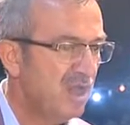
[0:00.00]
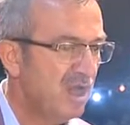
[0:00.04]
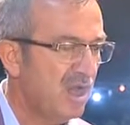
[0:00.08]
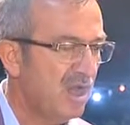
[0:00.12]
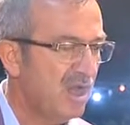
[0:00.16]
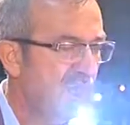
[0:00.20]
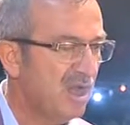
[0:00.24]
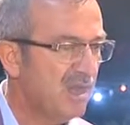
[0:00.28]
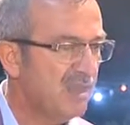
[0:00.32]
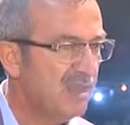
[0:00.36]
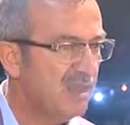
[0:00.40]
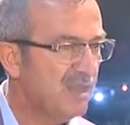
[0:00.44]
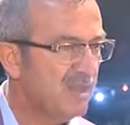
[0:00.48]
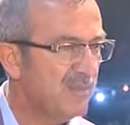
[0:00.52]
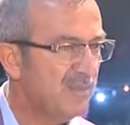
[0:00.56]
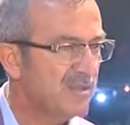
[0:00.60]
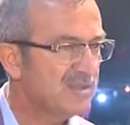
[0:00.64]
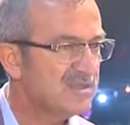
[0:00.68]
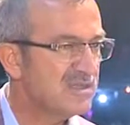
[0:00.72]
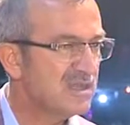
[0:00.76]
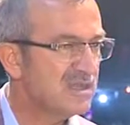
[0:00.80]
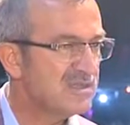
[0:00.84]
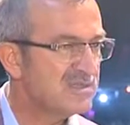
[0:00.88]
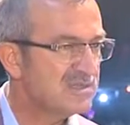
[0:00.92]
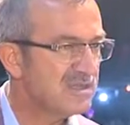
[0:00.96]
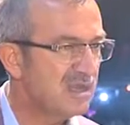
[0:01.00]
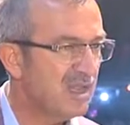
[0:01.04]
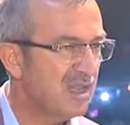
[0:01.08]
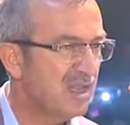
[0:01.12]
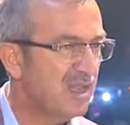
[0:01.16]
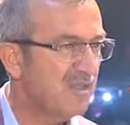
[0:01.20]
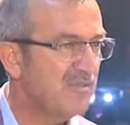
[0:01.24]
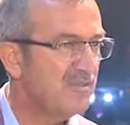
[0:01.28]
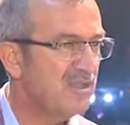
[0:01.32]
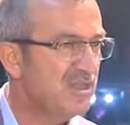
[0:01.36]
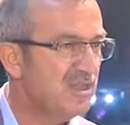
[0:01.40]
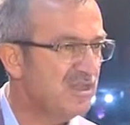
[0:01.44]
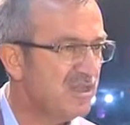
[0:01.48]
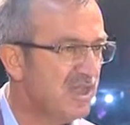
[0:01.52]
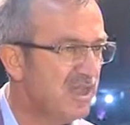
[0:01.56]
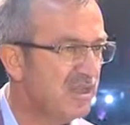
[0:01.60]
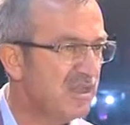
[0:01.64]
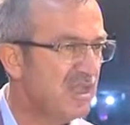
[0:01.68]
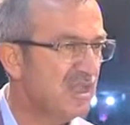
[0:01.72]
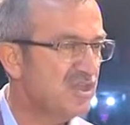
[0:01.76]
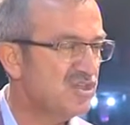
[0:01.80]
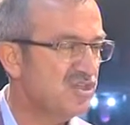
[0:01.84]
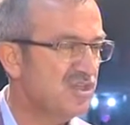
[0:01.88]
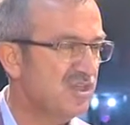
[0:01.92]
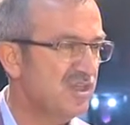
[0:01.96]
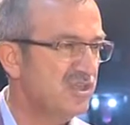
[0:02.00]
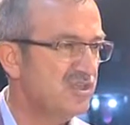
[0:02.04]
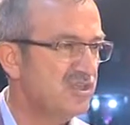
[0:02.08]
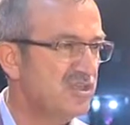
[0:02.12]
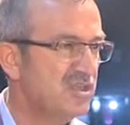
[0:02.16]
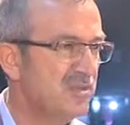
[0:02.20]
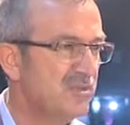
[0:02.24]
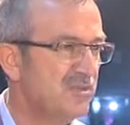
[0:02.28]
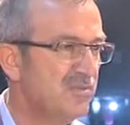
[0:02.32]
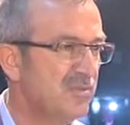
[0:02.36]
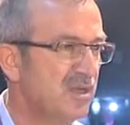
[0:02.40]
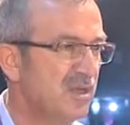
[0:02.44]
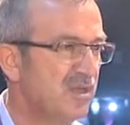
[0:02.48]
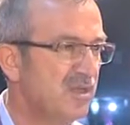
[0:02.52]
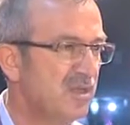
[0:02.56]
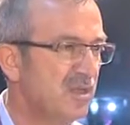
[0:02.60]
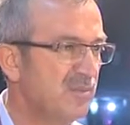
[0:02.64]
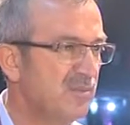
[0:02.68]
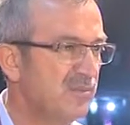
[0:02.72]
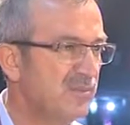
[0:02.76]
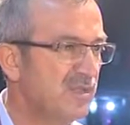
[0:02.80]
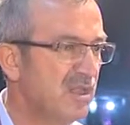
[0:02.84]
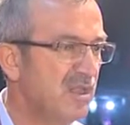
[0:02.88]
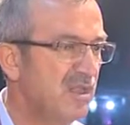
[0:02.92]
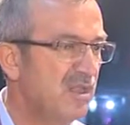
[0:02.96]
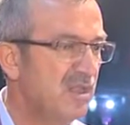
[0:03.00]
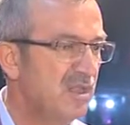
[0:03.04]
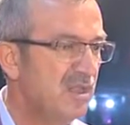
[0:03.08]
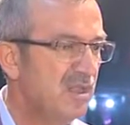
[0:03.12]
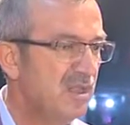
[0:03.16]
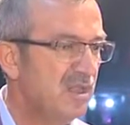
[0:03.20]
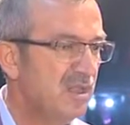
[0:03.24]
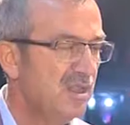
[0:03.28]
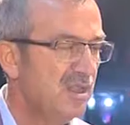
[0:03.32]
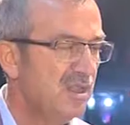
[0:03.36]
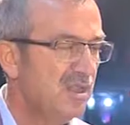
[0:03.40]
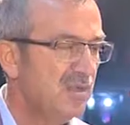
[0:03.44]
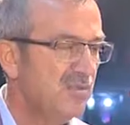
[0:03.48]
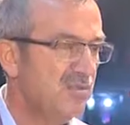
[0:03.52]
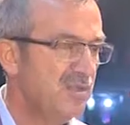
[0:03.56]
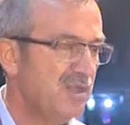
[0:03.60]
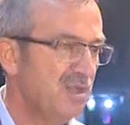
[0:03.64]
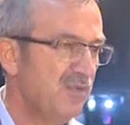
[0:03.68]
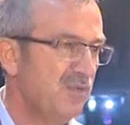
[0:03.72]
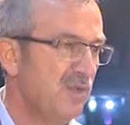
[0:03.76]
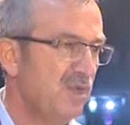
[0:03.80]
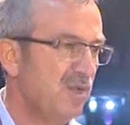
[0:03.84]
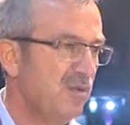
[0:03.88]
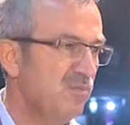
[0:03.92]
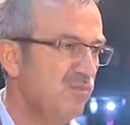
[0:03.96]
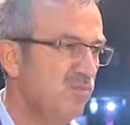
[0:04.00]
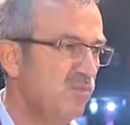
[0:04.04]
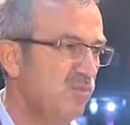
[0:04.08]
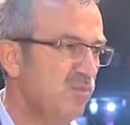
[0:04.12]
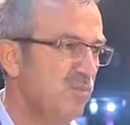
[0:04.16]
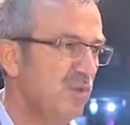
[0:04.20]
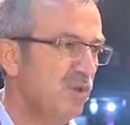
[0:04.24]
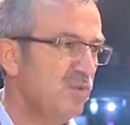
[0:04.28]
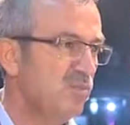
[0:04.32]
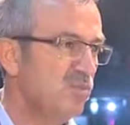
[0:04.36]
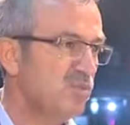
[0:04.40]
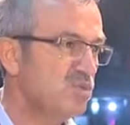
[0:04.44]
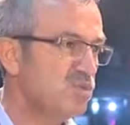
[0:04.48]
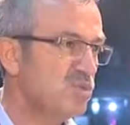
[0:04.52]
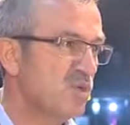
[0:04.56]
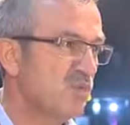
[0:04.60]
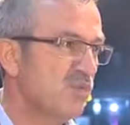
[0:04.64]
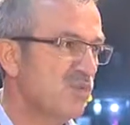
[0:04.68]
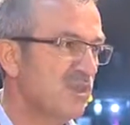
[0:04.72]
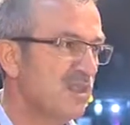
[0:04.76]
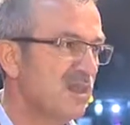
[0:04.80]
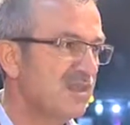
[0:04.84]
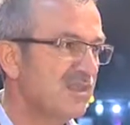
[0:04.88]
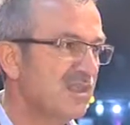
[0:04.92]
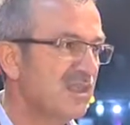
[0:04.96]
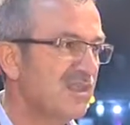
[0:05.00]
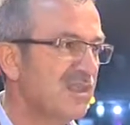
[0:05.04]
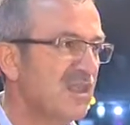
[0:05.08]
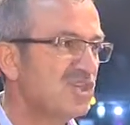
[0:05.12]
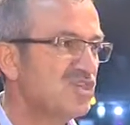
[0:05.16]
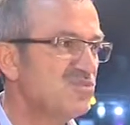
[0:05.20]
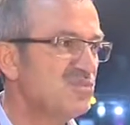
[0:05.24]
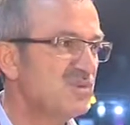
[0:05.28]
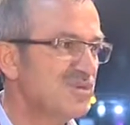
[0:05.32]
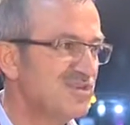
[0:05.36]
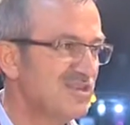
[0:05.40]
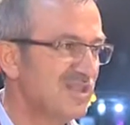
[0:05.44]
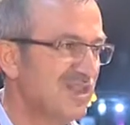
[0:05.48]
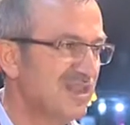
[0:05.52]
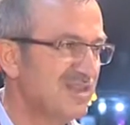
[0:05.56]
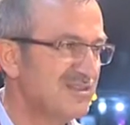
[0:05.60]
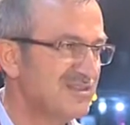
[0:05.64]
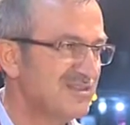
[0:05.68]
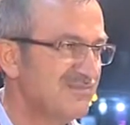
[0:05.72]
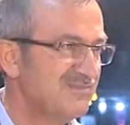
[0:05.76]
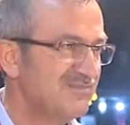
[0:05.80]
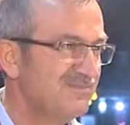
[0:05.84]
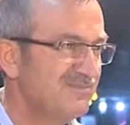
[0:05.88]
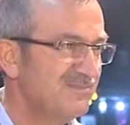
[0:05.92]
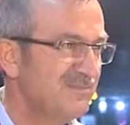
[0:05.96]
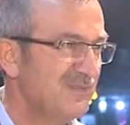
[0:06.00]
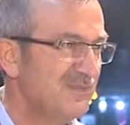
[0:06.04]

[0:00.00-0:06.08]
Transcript: ayağa yere basan sağlam lider gençler yetiştirebilmek anlamında bir defa bu, bu sofralardan geçmesi lazım.